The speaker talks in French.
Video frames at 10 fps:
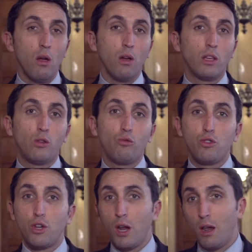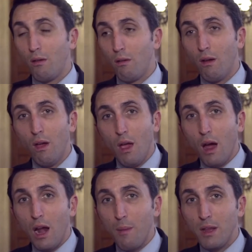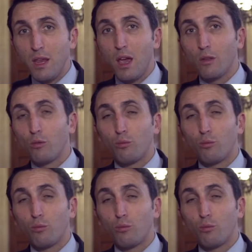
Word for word: euh, qui touchait euh, à la manière dont